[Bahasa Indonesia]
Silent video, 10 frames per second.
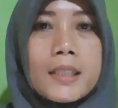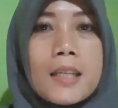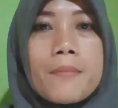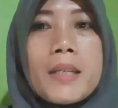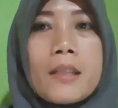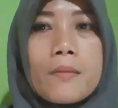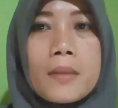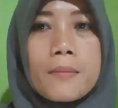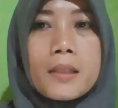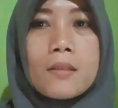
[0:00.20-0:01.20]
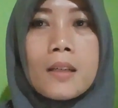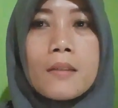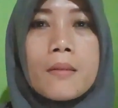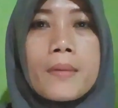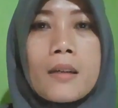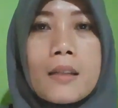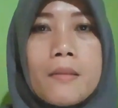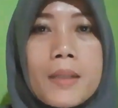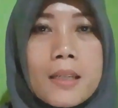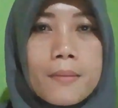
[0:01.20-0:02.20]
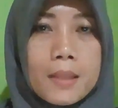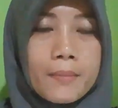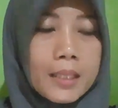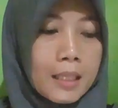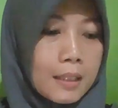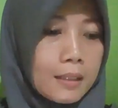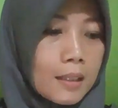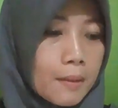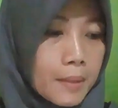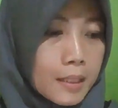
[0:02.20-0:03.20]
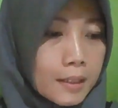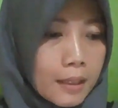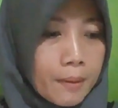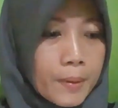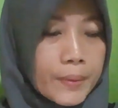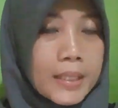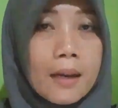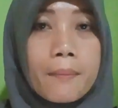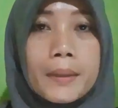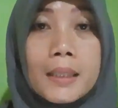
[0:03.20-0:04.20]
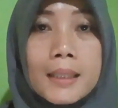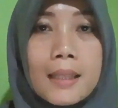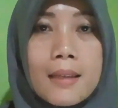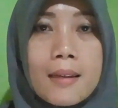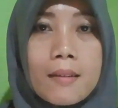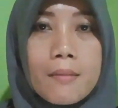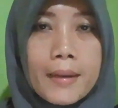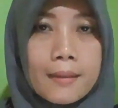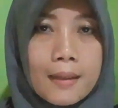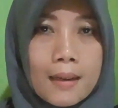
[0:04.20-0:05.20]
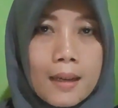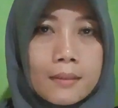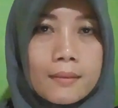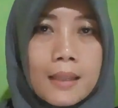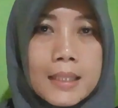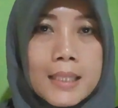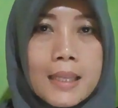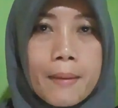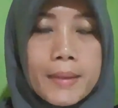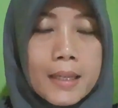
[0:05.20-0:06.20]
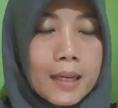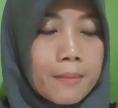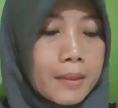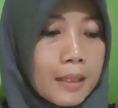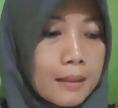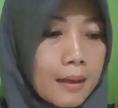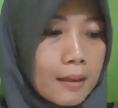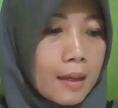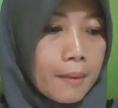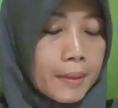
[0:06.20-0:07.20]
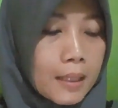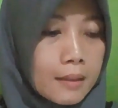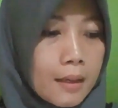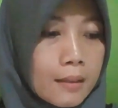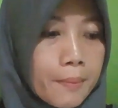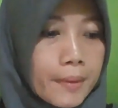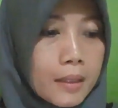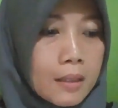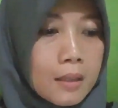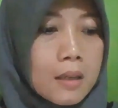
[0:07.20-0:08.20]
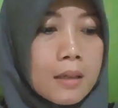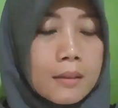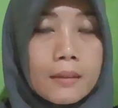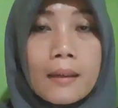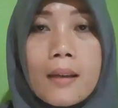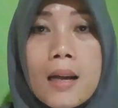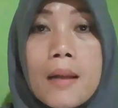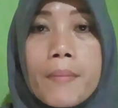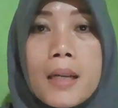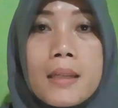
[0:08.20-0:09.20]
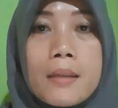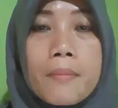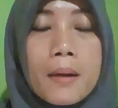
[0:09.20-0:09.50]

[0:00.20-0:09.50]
Assalamualaikum warahmatullahi wabarakatuh Pada teman kali ini kembali saya mau menjawab pertanyaan komentar Langsung saja saya bacakan pertanyaannya Pertanyaannya begini Saya hamil 15